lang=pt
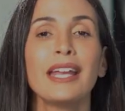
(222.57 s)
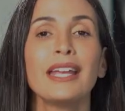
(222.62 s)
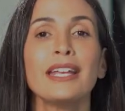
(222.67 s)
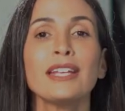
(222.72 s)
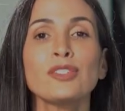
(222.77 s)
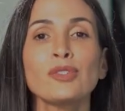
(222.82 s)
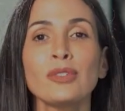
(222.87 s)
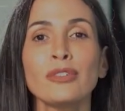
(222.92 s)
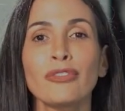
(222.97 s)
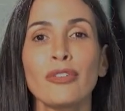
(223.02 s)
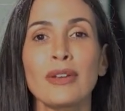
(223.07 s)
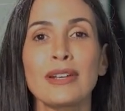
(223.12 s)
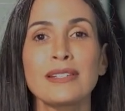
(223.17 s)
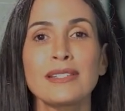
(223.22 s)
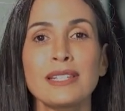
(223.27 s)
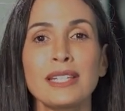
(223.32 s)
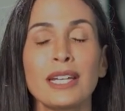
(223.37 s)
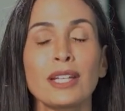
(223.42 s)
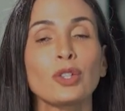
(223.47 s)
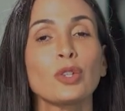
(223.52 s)
Isso
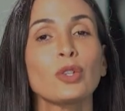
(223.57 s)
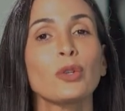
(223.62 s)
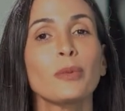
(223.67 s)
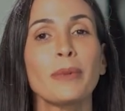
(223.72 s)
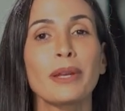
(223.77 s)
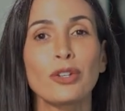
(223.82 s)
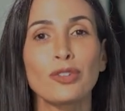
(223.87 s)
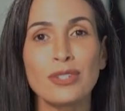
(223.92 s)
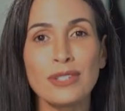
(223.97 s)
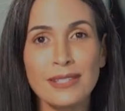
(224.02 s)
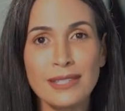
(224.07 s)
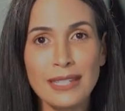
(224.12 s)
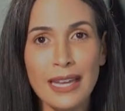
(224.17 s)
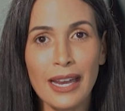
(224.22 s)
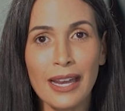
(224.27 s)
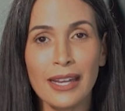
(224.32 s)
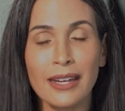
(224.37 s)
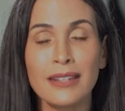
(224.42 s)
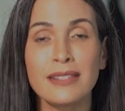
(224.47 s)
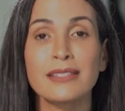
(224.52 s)
influencia no número de
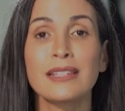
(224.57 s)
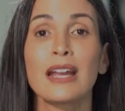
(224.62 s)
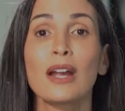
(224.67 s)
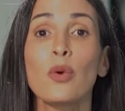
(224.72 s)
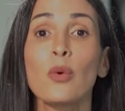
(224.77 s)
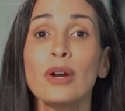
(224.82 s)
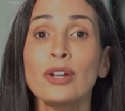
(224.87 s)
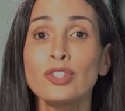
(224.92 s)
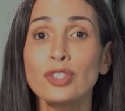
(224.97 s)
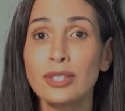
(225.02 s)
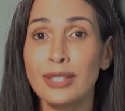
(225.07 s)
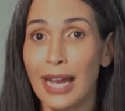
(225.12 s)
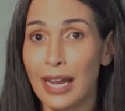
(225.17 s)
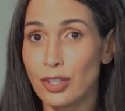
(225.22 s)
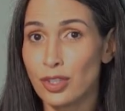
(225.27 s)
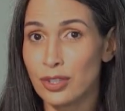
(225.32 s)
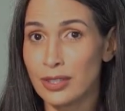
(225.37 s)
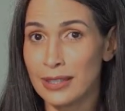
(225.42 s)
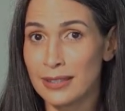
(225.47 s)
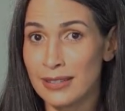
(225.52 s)
séries,
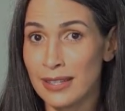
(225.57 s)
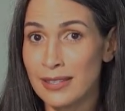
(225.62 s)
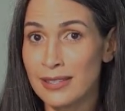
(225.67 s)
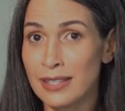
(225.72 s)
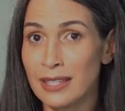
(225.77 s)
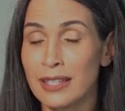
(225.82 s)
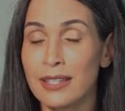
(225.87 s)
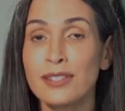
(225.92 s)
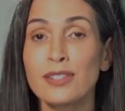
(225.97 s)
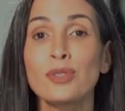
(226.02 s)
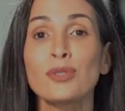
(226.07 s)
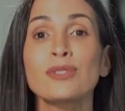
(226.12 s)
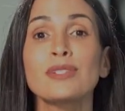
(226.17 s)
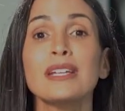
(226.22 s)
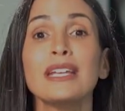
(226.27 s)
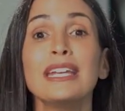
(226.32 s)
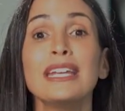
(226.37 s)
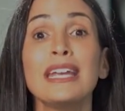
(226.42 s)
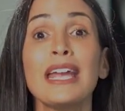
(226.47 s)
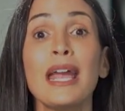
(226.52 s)
quantidade de exercícios
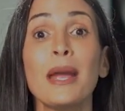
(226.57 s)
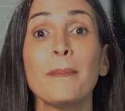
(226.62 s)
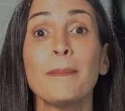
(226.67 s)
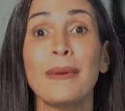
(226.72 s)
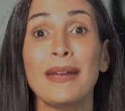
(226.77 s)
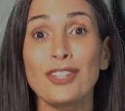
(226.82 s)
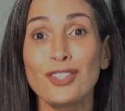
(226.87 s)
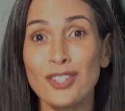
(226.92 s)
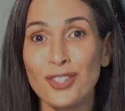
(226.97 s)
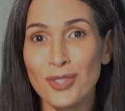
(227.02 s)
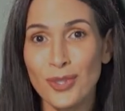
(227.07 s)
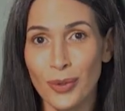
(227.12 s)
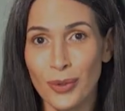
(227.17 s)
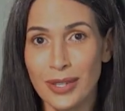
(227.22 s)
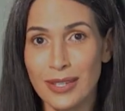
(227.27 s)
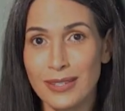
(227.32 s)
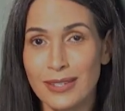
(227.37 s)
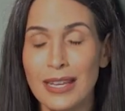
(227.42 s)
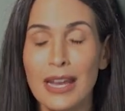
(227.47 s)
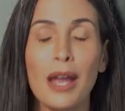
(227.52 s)
e
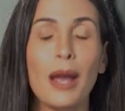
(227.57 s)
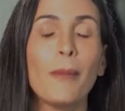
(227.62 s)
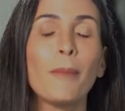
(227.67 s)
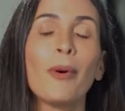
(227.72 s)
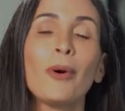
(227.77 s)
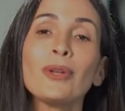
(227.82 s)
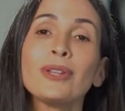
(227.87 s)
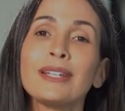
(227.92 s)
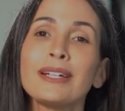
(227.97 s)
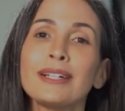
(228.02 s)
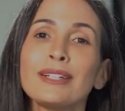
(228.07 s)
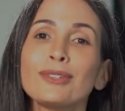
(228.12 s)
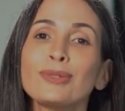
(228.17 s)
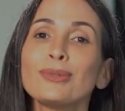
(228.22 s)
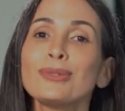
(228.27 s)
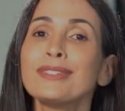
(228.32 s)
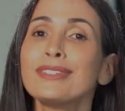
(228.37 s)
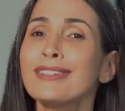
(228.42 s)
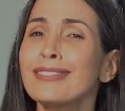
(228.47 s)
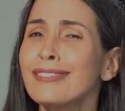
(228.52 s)
repetições.
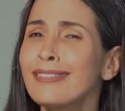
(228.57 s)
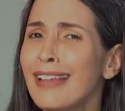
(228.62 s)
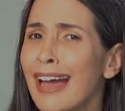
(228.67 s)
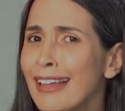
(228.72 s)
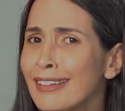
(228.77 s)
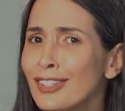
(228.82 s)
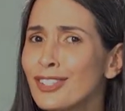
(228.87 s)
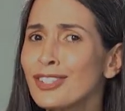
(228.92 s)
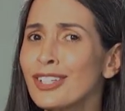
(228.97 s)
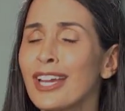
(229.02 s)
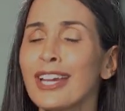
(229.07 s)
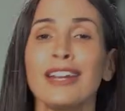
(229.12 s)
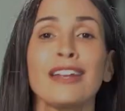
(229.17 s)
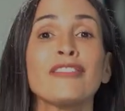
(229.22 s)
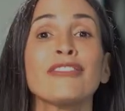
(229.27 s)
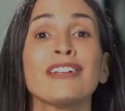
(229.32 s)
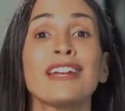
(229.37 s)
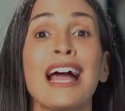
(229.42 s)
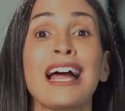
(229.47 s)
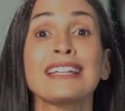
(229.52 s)
Portanto, nada de
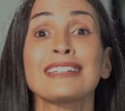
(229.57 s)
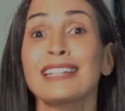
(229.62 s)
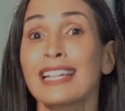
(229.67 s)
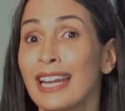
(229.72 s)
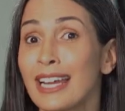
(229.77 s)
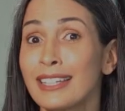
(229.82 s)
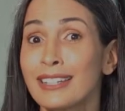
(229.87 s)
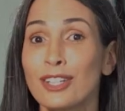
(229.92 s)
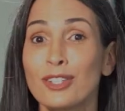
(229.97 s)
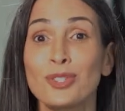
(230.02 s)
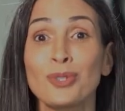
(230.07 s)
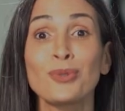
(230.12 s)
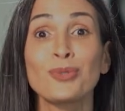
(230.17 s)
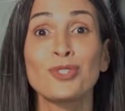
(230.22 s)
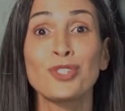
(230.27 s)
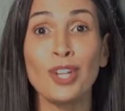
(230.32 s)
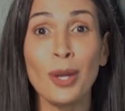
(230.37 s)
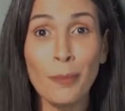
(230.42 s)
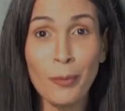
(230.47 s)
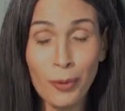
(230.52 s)
querer virar atleta de
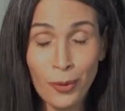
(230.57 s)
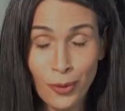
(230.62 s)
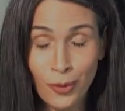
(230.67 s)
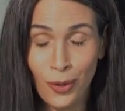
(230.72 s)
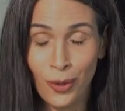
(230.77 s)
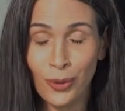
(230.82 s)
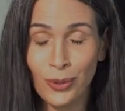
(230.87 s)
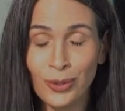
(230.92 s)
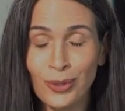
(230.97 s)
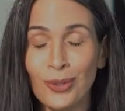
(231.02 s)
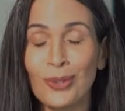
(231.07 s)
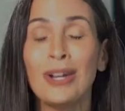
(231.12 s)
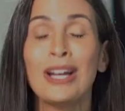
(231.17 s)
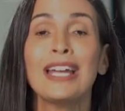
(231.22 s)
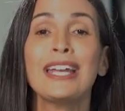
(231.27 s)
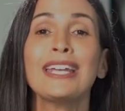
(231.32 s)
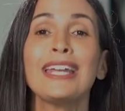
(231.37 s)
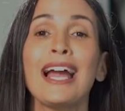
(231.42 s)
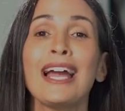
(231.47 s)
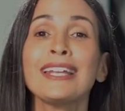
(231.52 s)
um dia para o outro
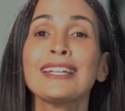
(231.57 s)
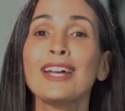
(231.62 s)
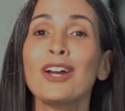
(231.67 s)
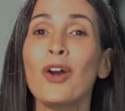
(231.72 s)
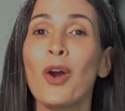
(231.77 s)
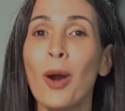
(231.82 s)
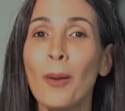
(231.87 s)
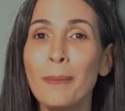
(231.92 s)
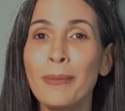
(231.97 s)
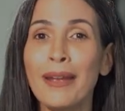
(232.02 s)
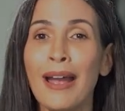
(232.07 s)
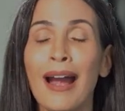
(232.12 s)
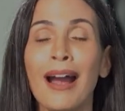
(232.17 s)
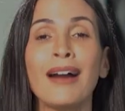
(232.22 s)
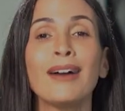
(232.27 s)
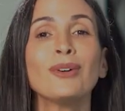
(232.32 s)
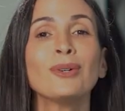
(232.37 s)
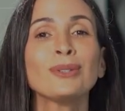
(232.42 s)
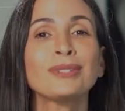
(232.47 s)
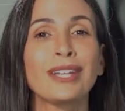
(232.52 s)
e ainda
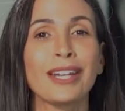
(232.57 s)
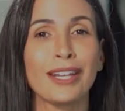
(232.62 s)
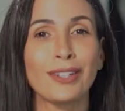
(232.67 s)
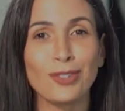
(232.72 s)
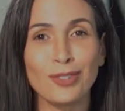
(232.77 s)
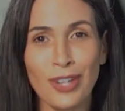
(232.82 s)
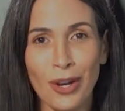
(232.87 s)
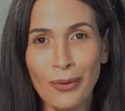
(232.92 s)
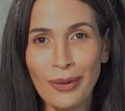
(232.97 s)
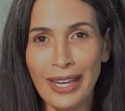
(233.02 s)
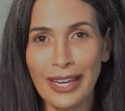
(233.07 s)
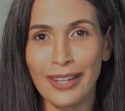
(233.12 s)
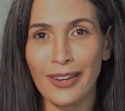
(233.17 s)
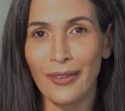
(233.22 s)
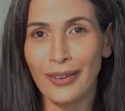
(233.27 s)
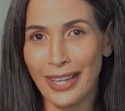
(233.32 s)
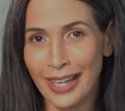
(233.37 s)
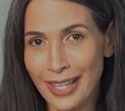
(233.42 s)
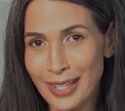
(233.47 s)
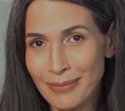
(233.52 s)
copiar o treino de alguém,
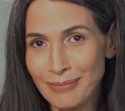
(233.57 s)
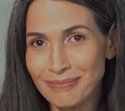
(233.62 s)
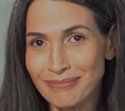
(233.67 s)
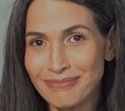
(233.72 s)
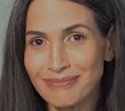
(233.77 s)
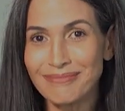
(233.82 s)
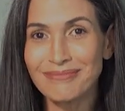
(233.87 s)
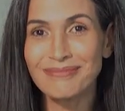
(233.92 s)
ok?